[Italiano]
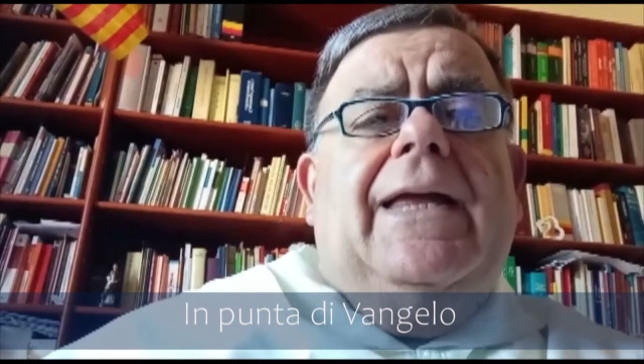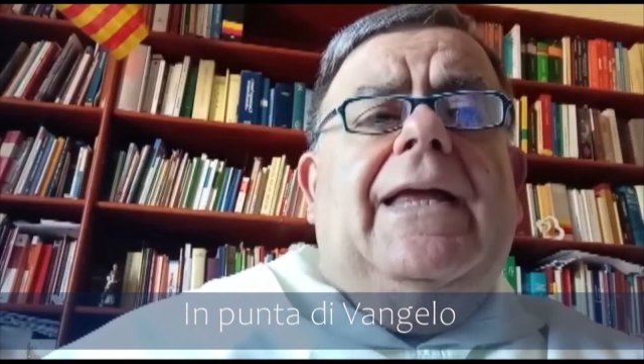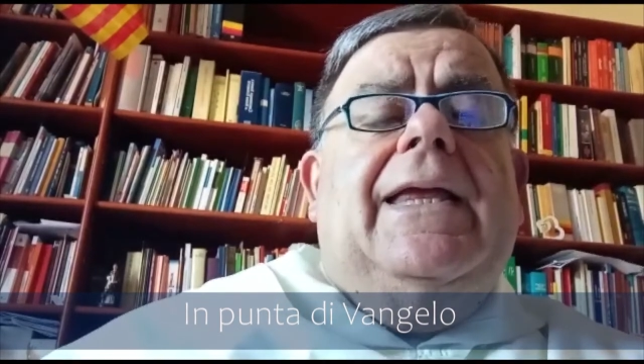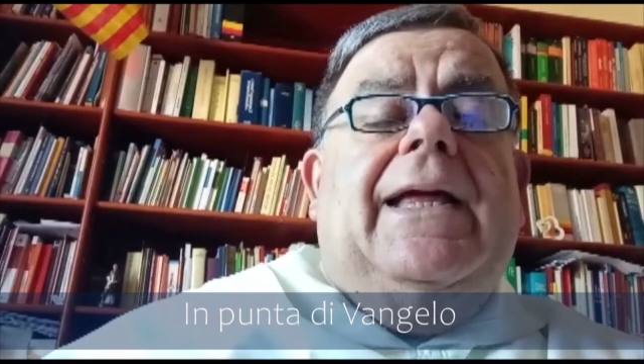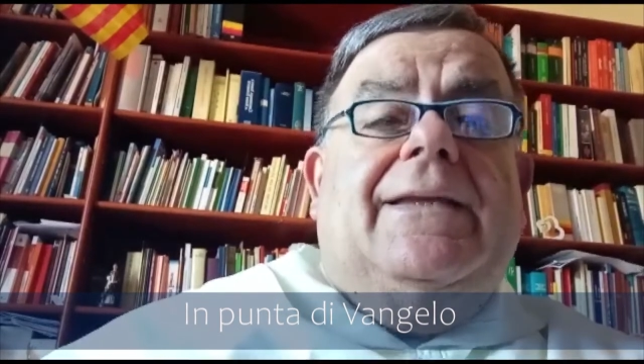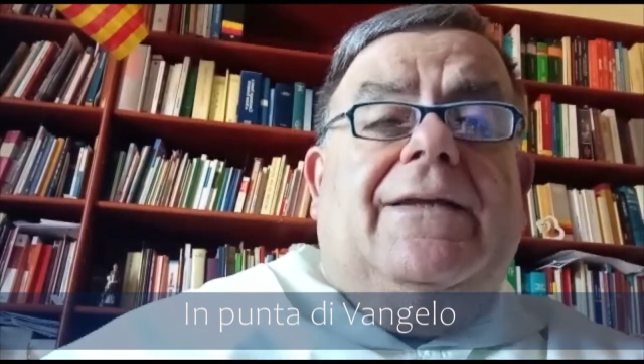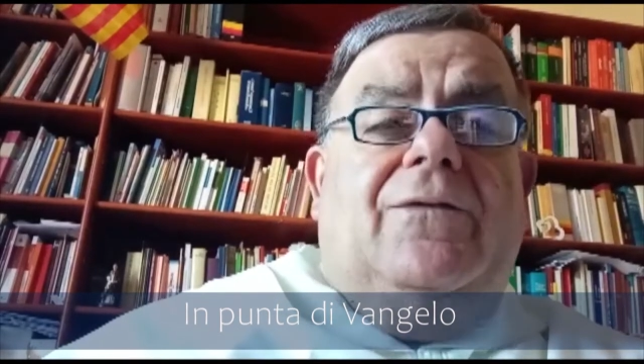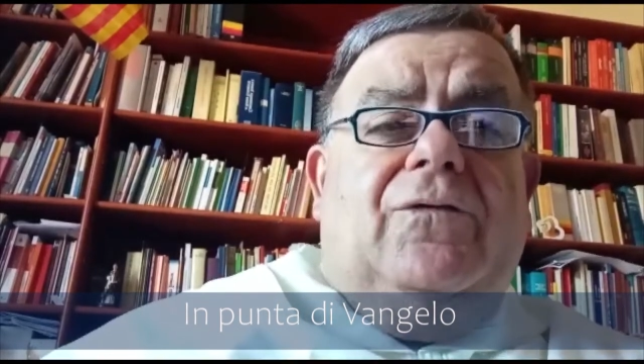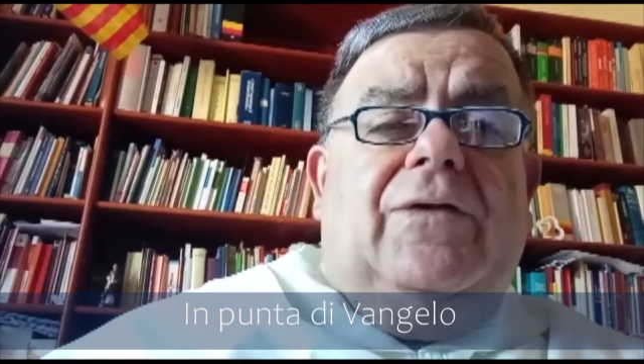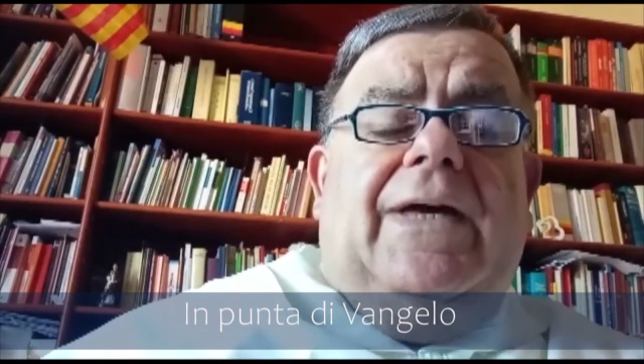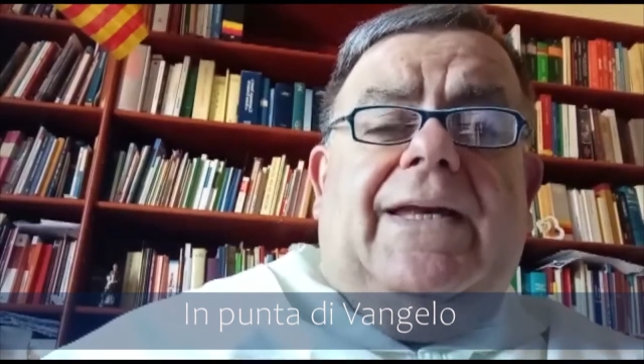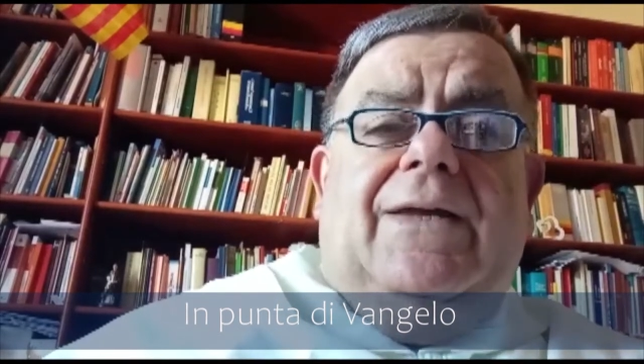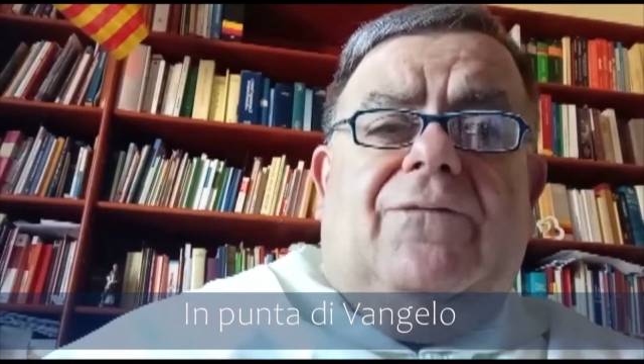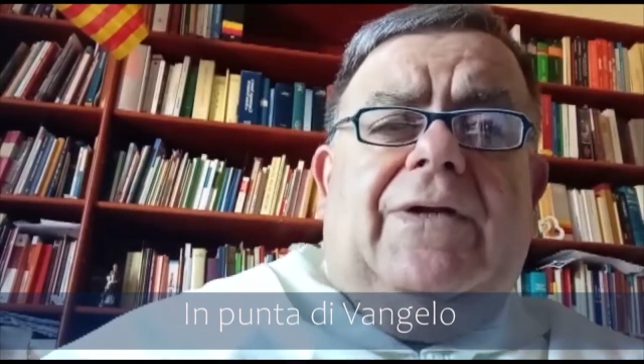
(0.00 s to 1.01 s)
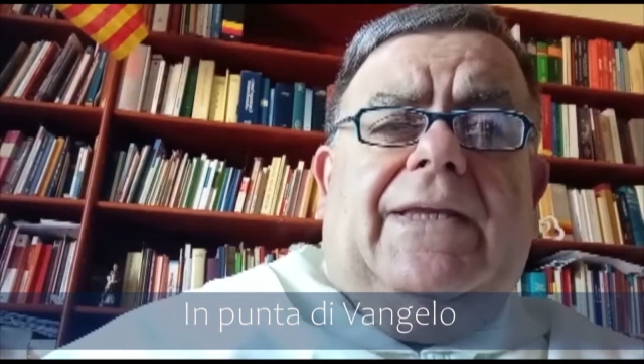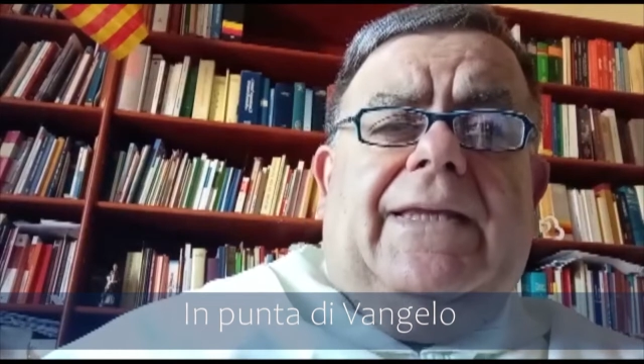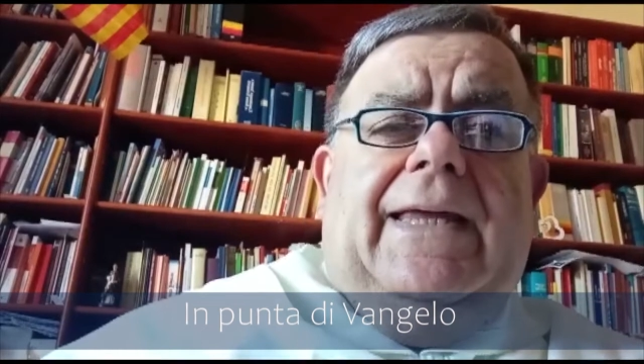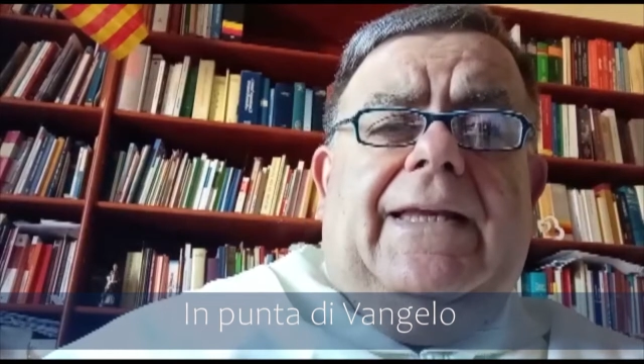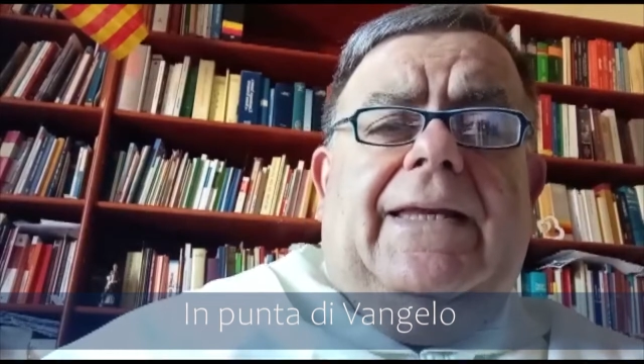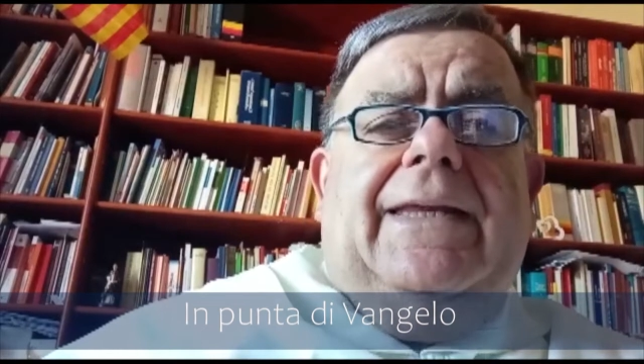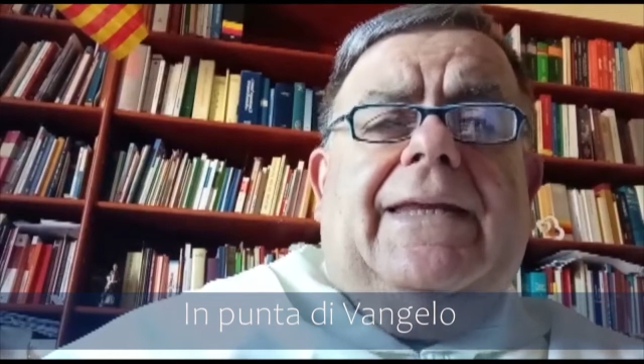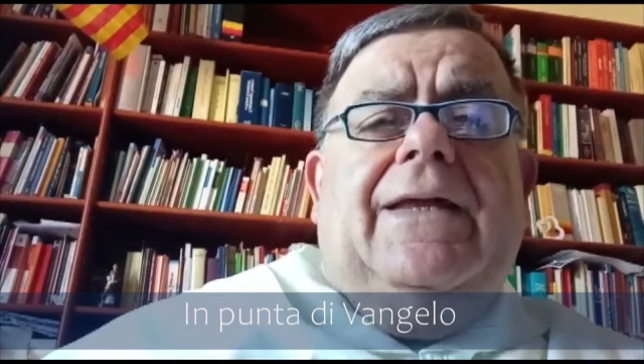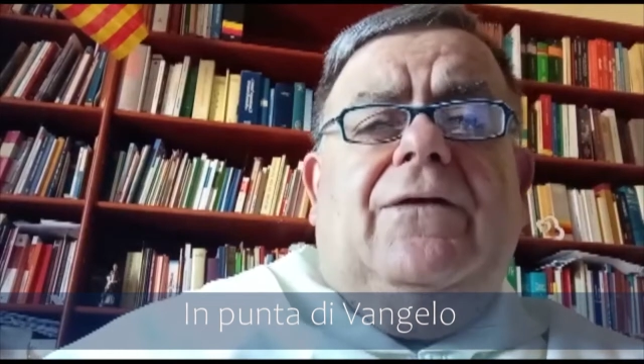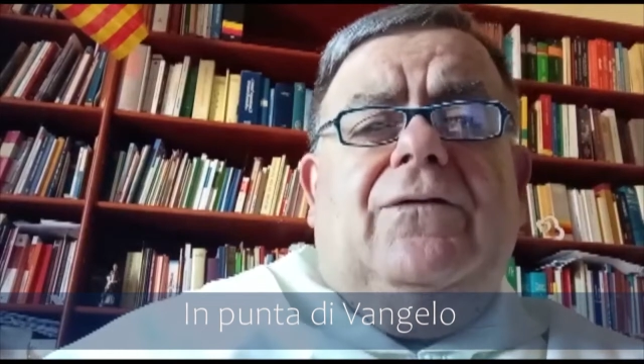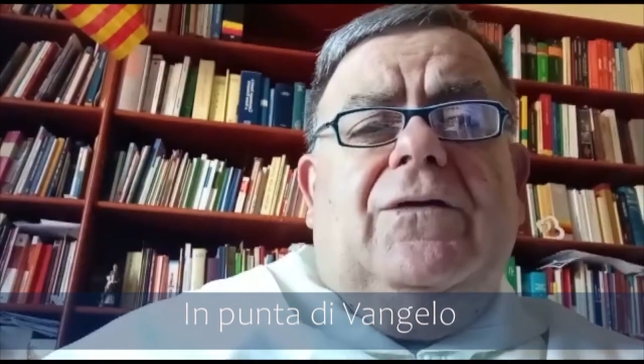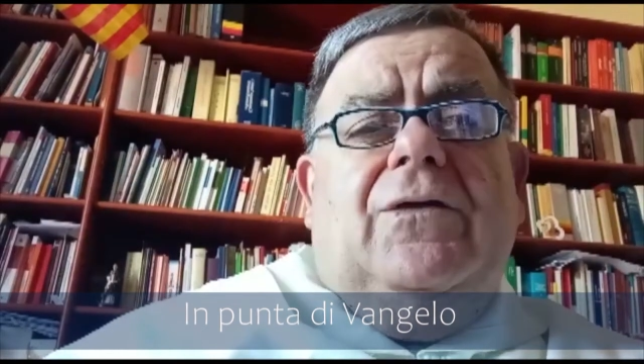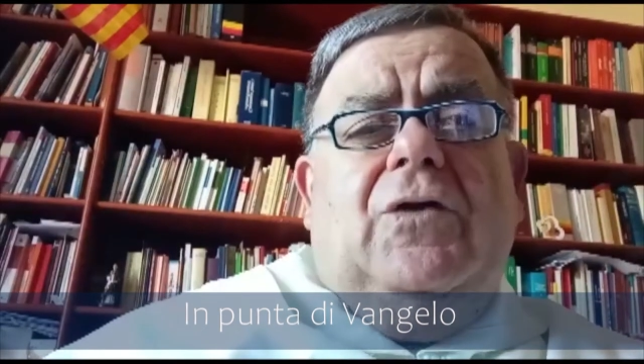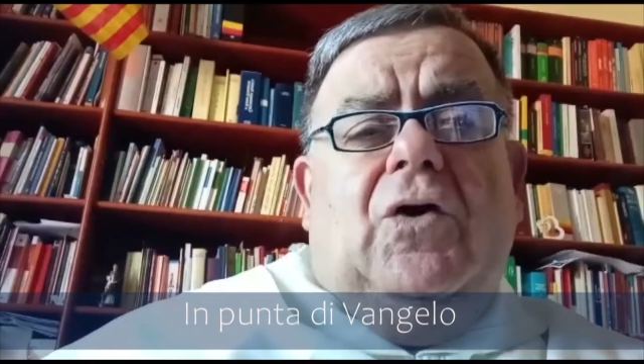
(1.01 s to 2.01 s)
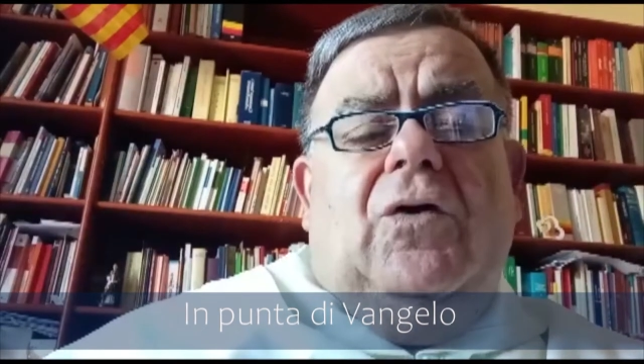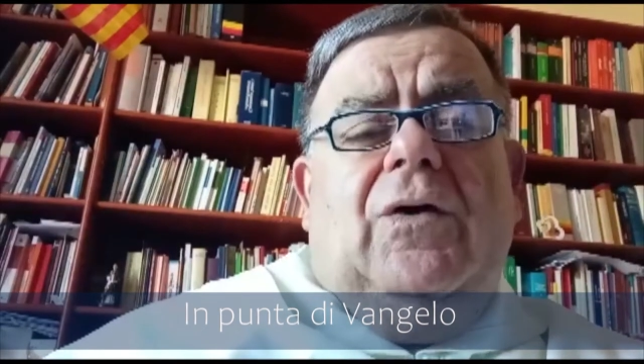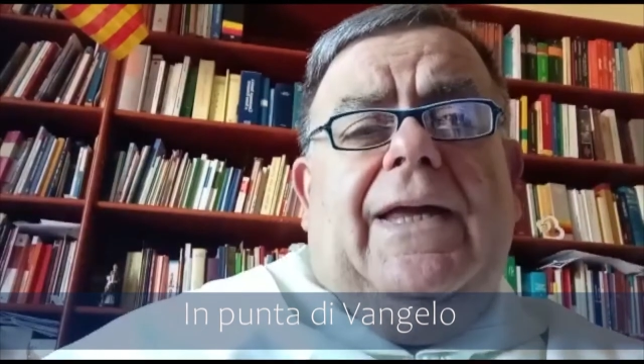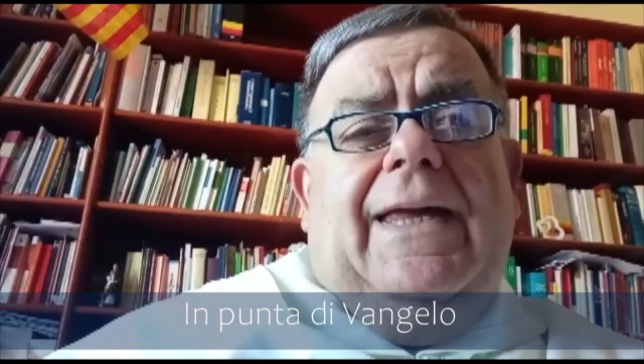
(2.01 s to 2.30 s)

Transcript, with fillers: e annunziare ai fratelli che il Signore